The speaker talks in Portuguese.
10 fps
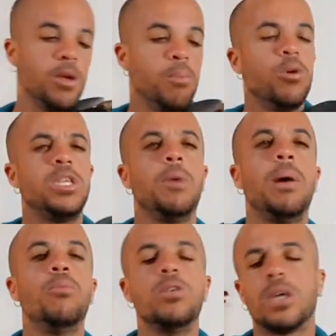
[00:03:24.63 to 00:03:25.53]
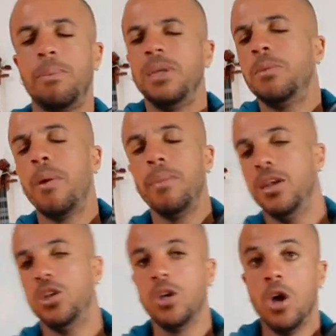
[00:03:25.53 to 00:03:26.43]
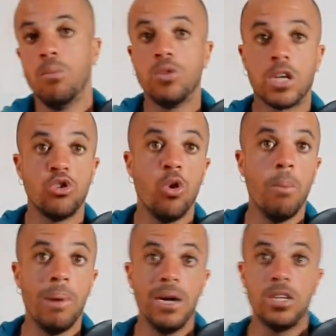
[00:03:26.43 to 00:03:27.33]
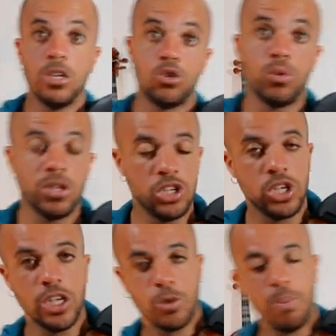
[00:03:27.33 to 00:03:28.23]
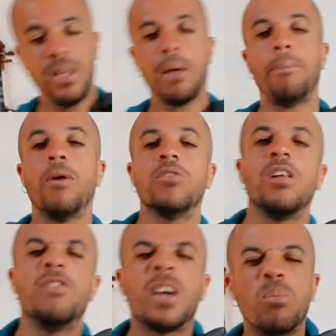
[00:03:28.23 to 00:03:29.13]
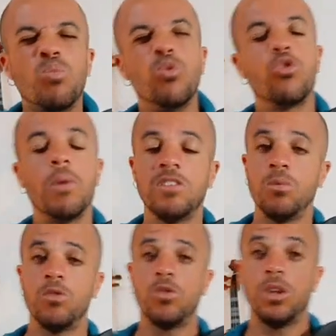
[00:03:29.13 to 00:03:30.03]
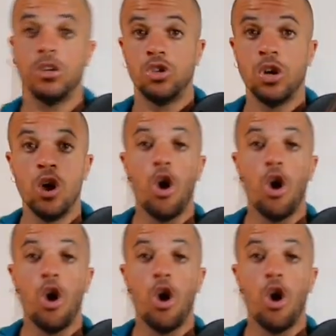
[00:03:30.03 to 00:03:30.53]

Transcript: Por ser uma música, principalmente músicas românticas, quando a gente respeita a pausa, ela fica muito mais emocionante.